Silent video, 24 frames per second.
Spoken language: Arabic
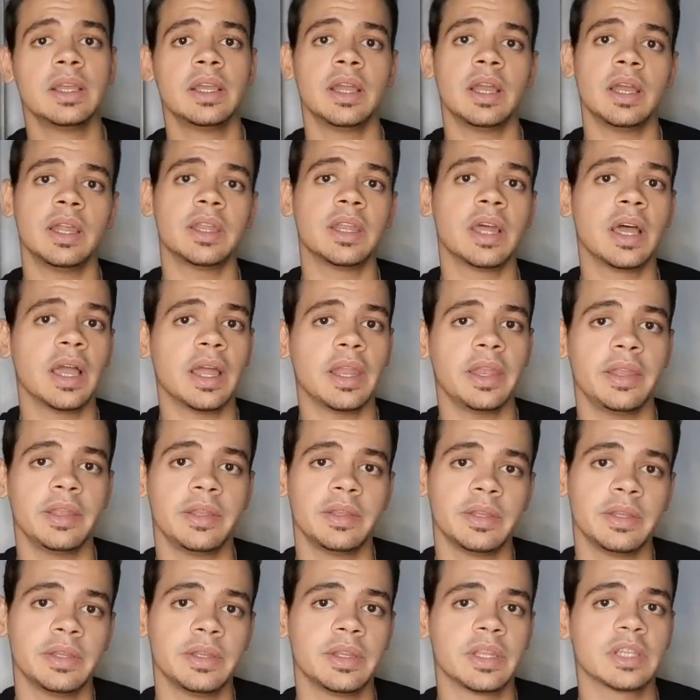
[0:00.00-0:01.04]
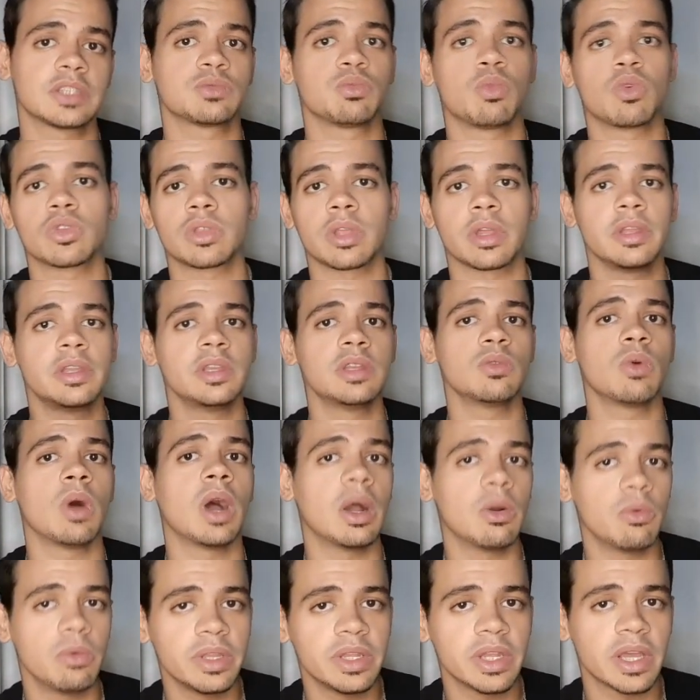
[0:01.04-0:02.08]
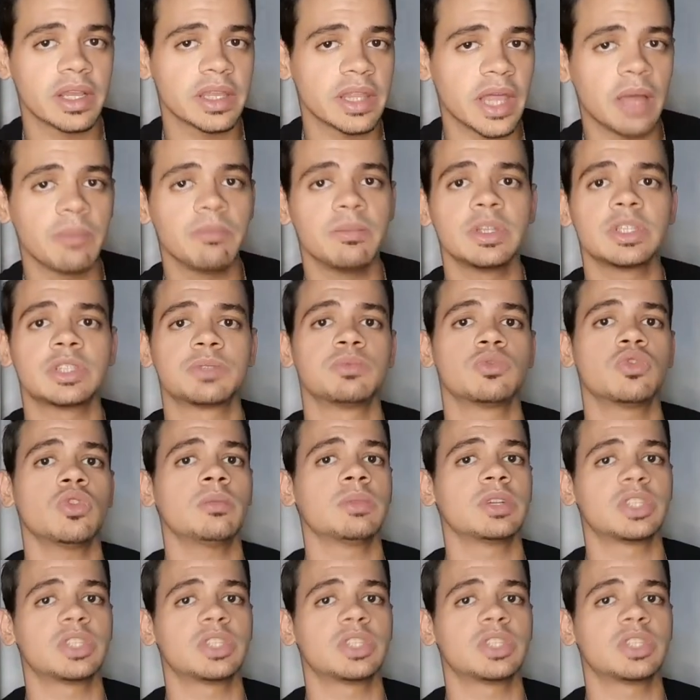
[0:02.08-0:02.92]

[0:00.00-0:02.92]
احنا يعني ناس مقتنعين وهاويين يا جدعان مش بتوع